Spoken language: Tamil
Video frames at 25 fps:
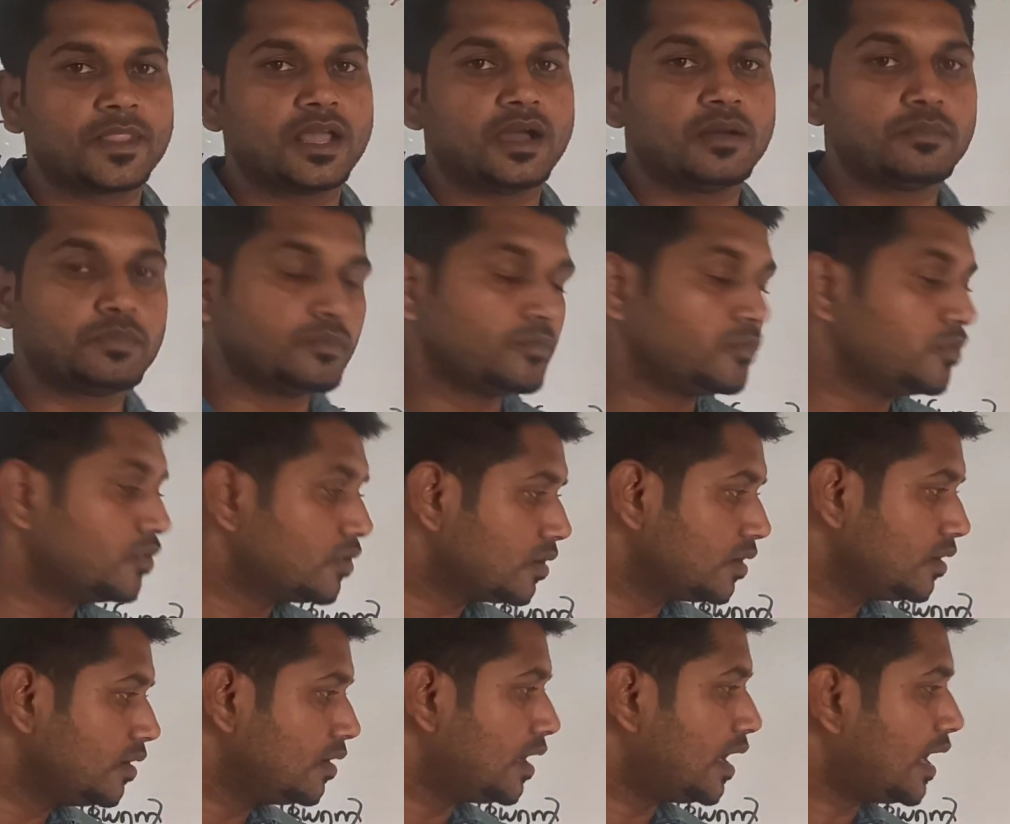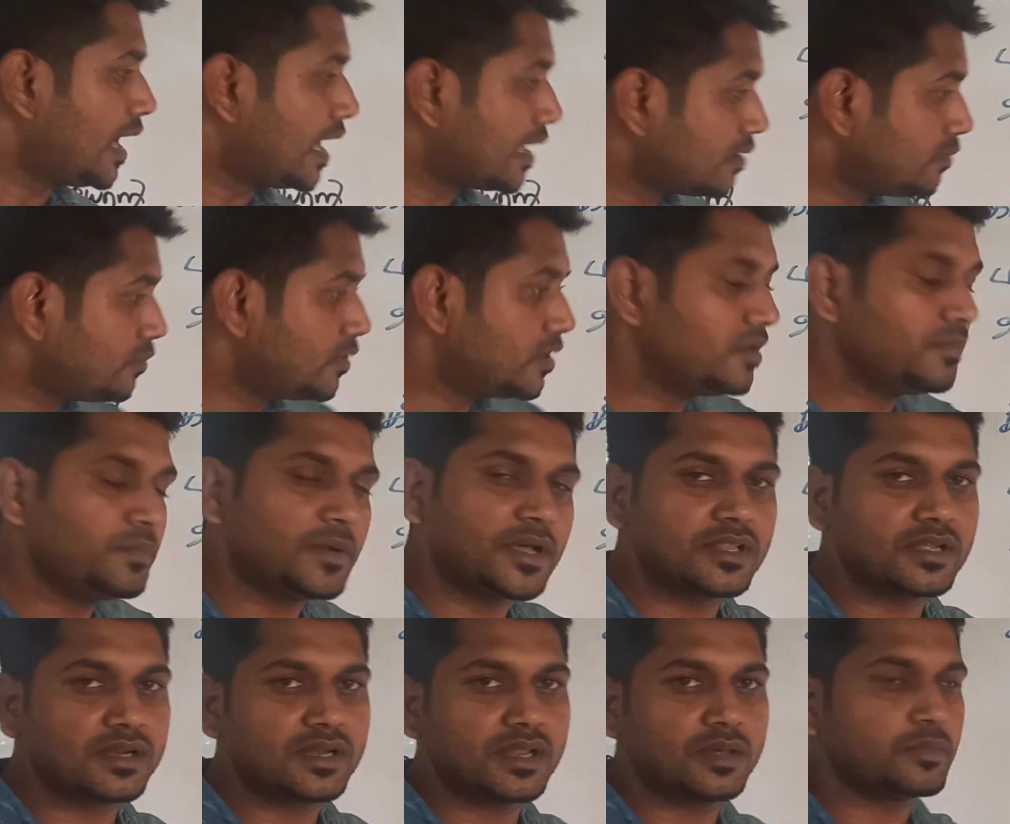அப்போ புக் அதை மட்டும்
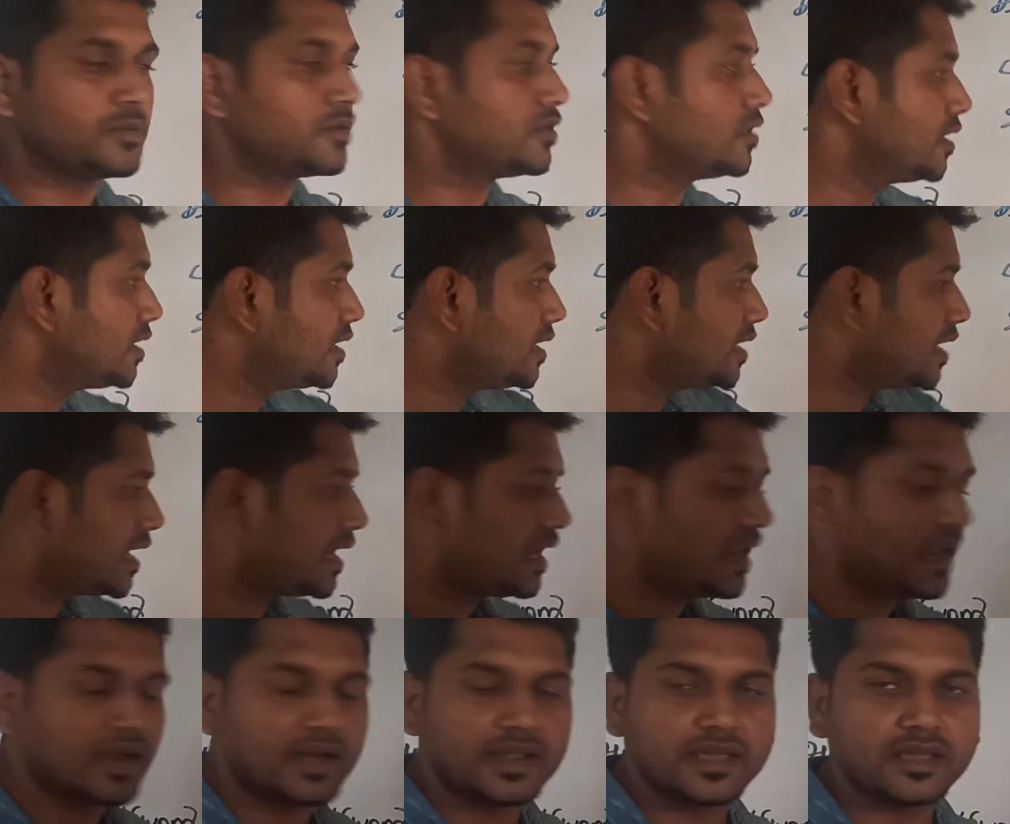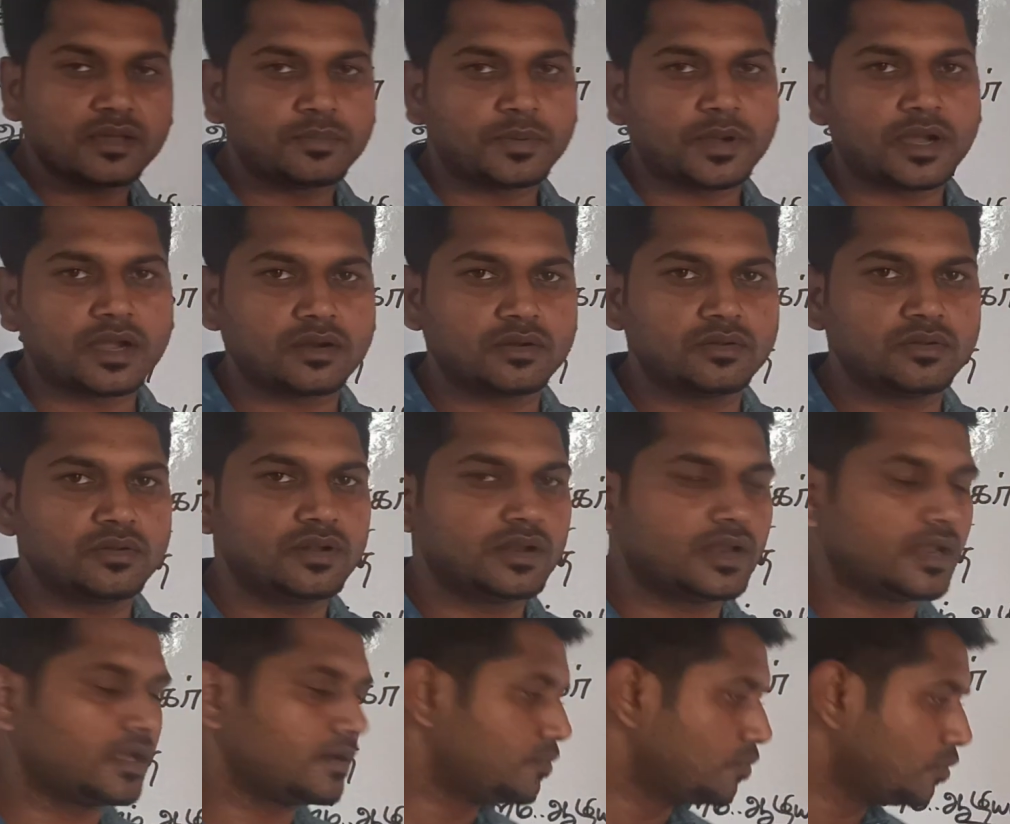பார்த்துக்கிட்டா போதும் இருக்கிற எல்லா அணைக்கும்
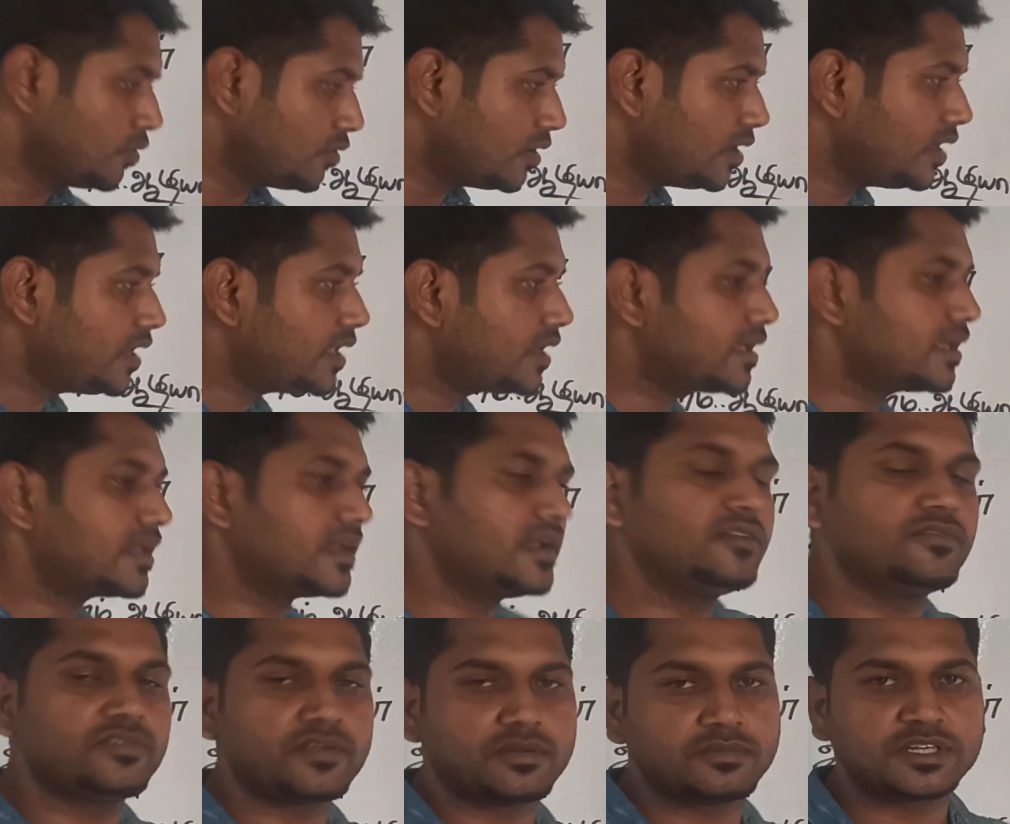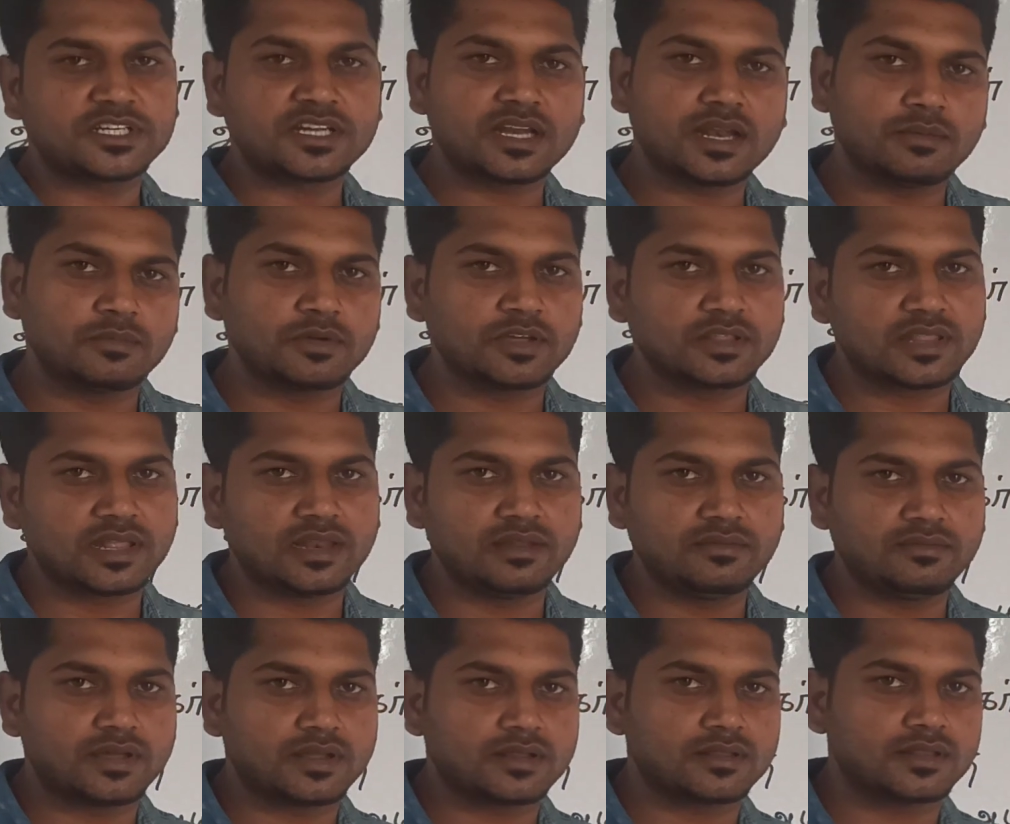பார்க்கணுன்னு இல்லை புக்கில் இருக்கிற இன்ஃபர்மேஷன் நமக்கு
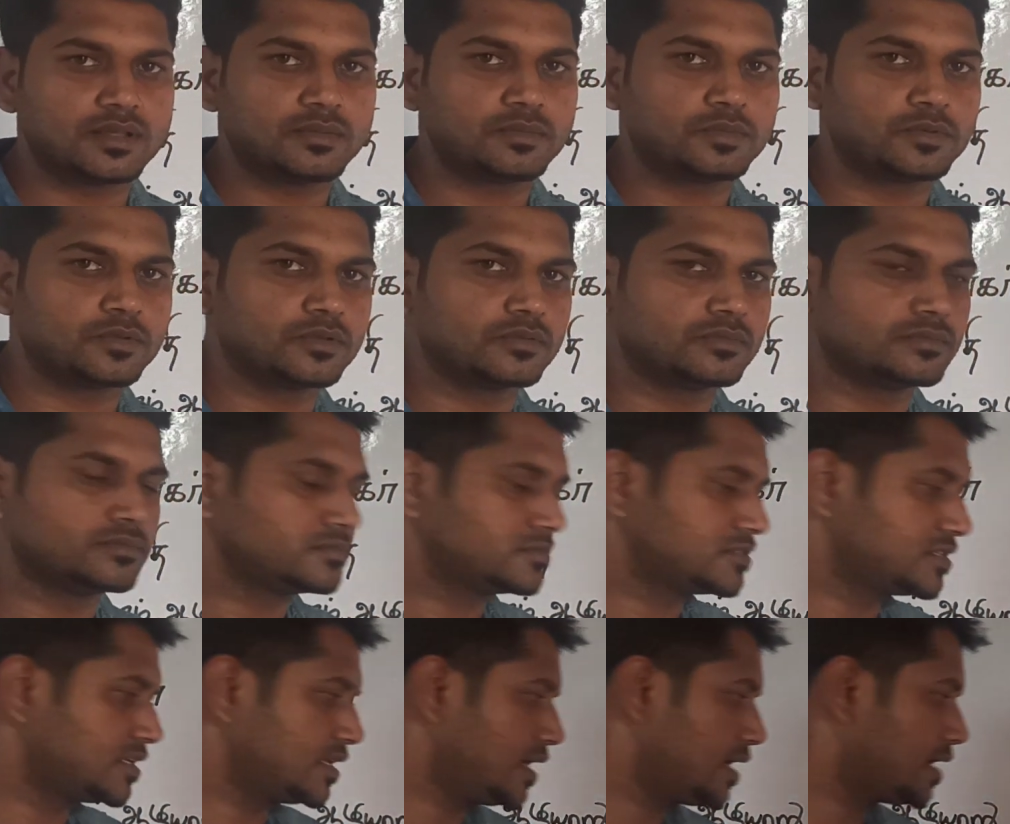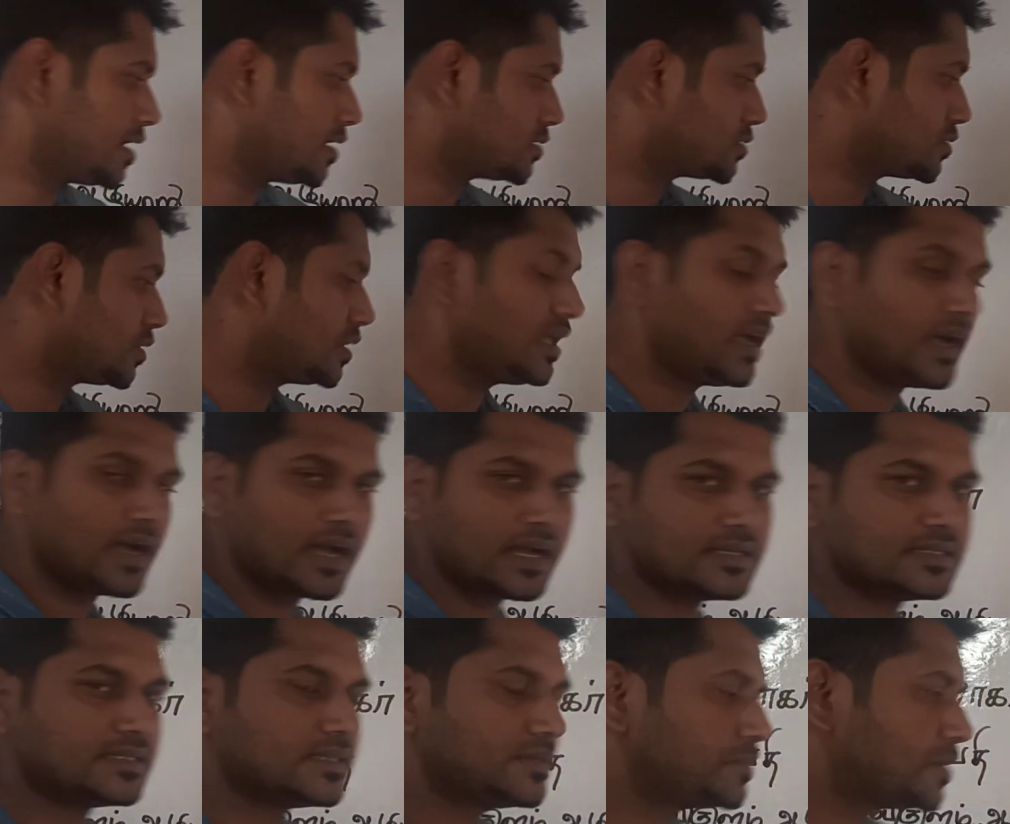தெளிவாக இருந்தால் போதும் சரியா ஸோ அதான்
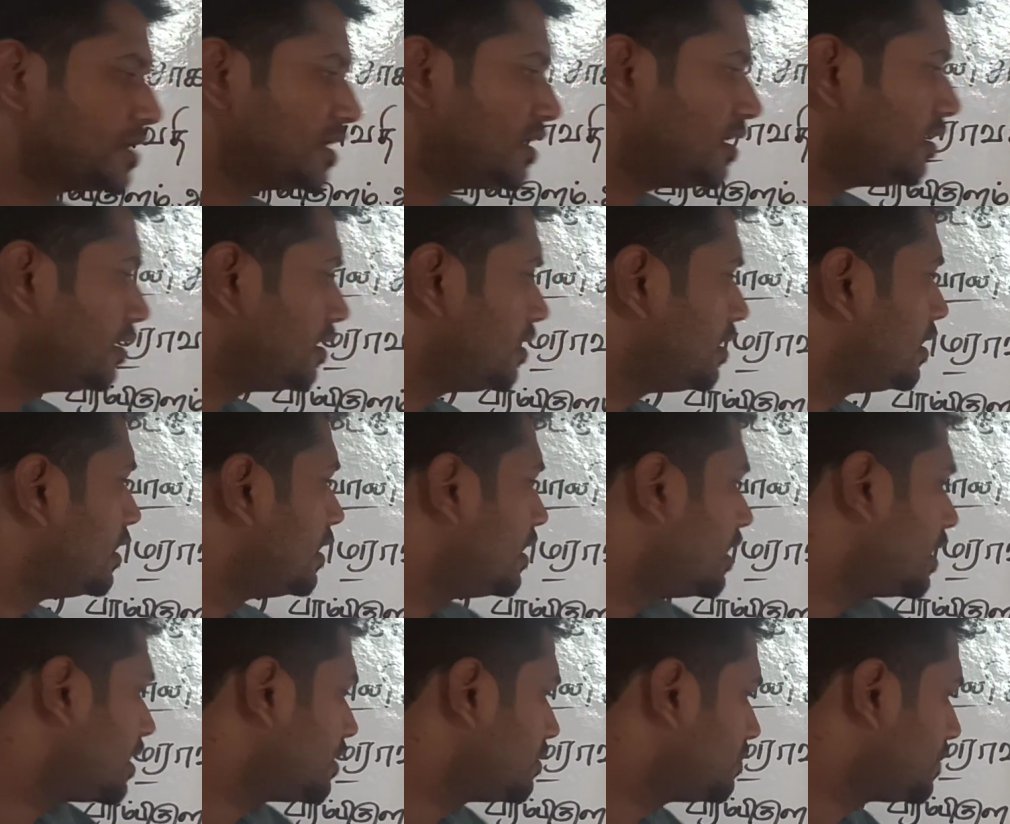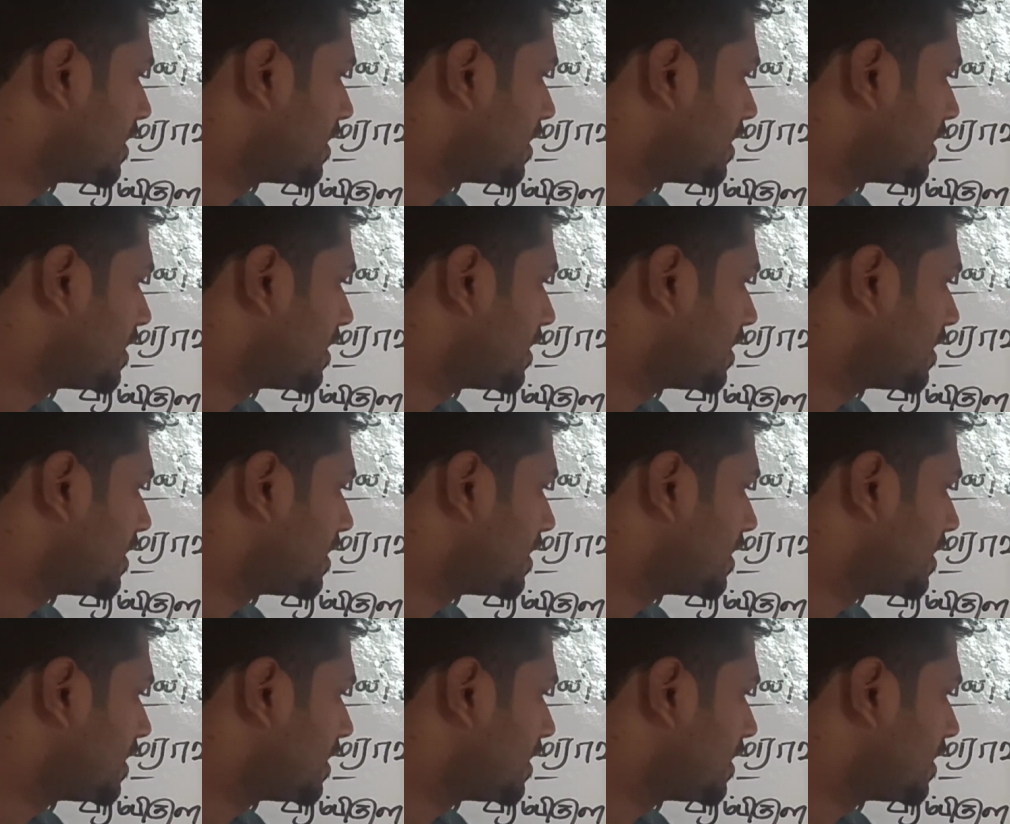கான்செப்ட்டு அது